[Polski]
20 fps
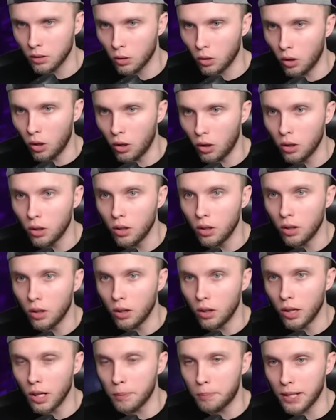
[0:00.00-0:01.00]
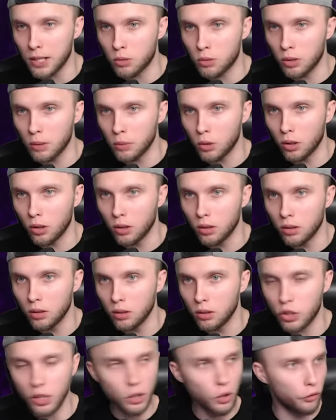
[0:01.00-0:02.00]
O! Ej, patrzyłem go!
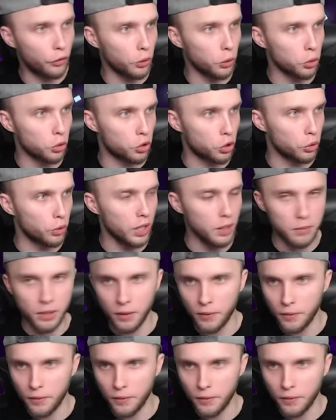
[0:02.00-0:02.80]
Czy ja go wyłączyłem?